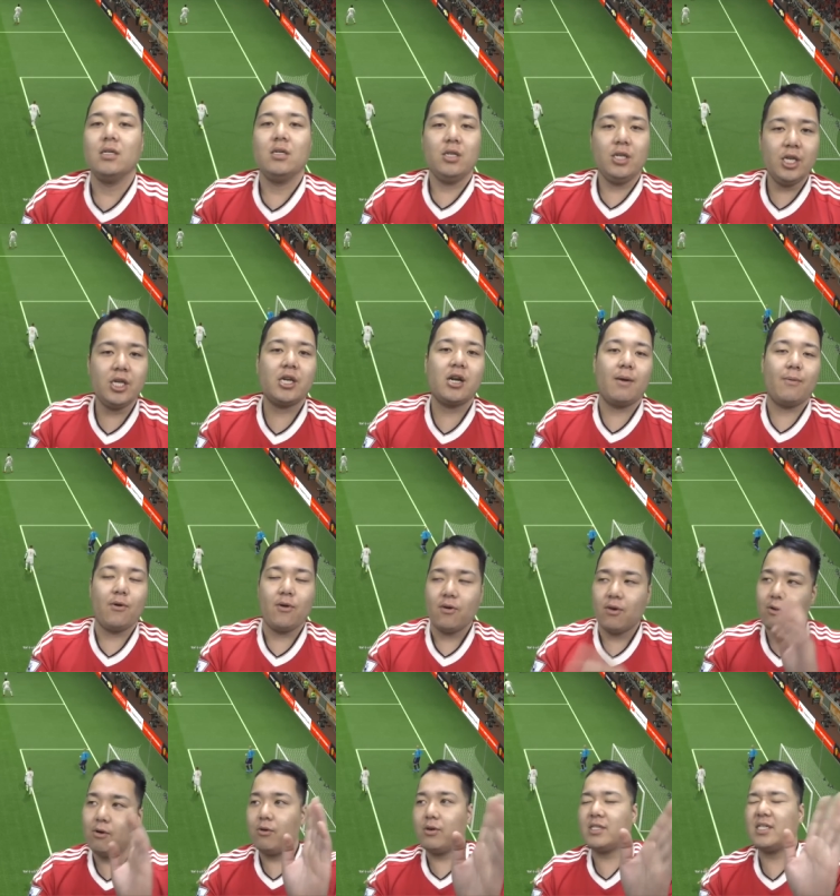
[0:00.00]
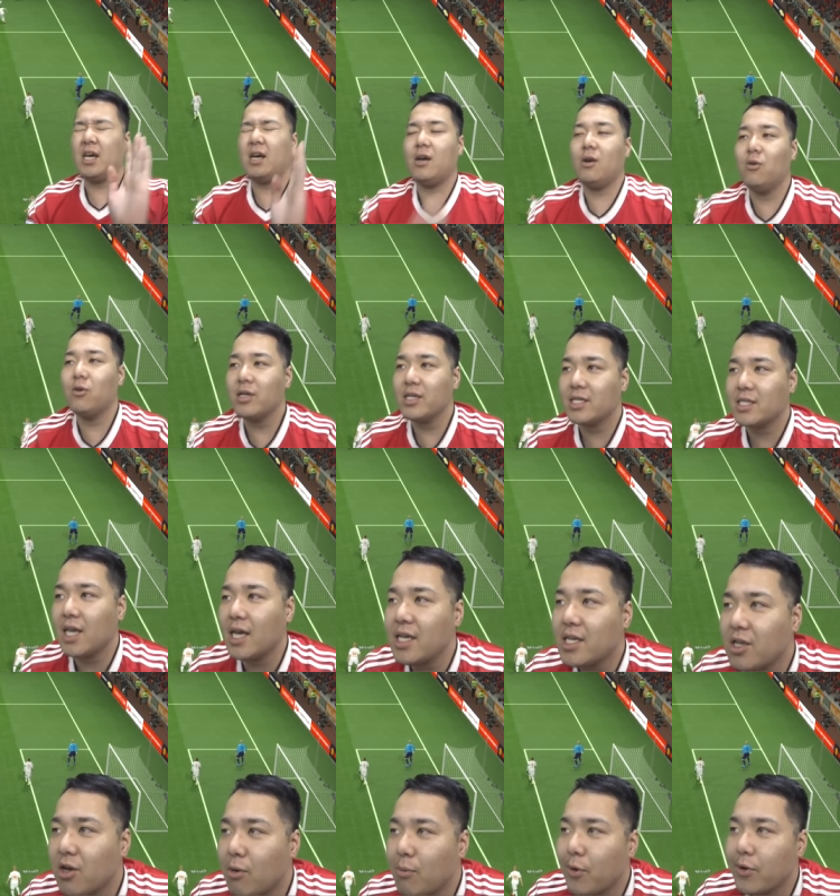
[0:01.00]
いいかも。これさ、俺ね、最
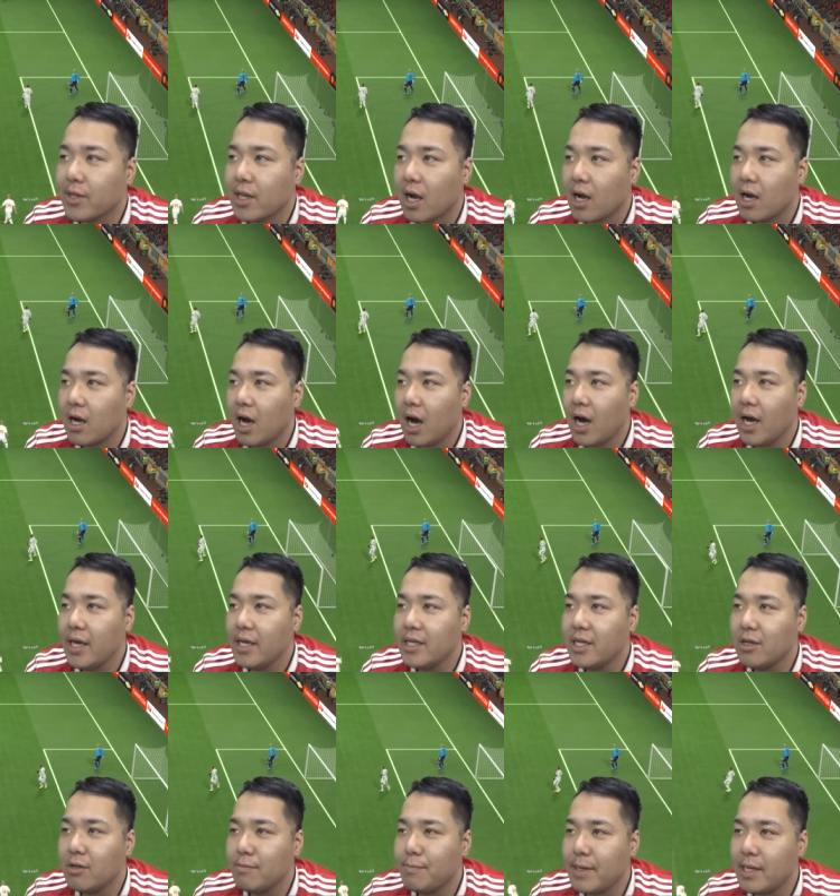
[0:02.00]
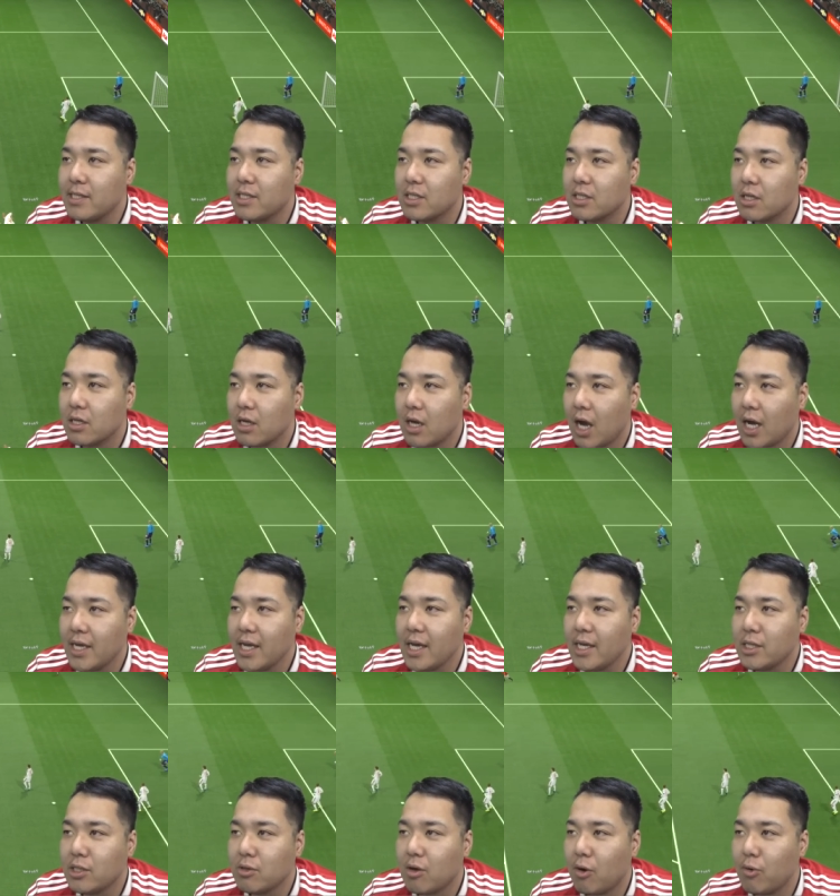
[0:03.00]
近覚えた。相手のペース、速
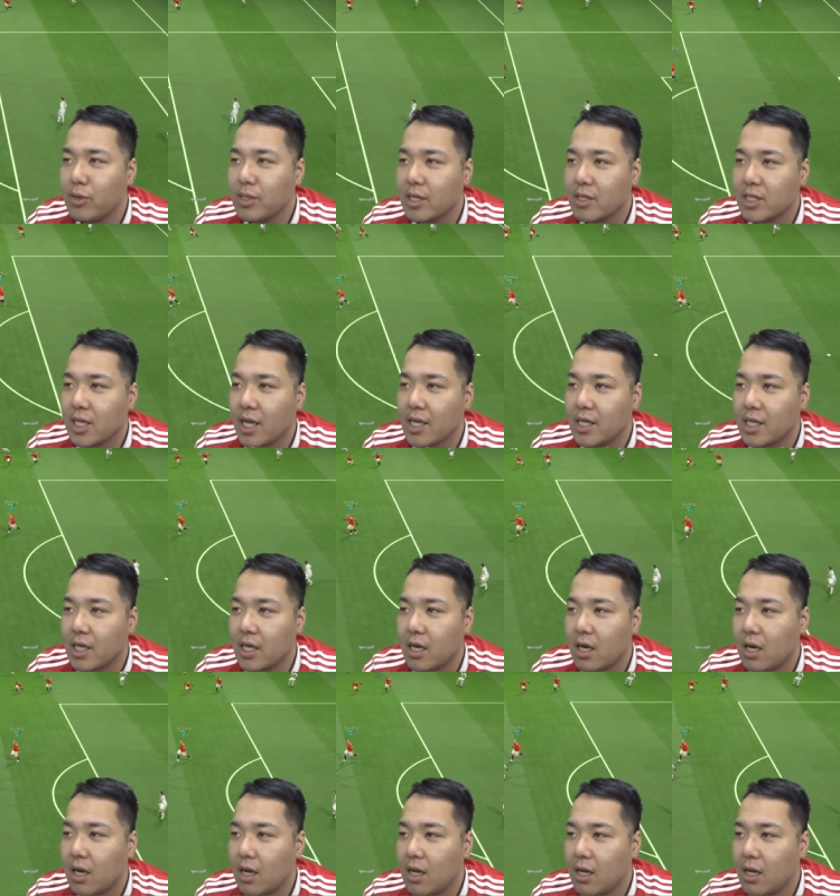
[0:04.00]
い人が多いんだよ、最近。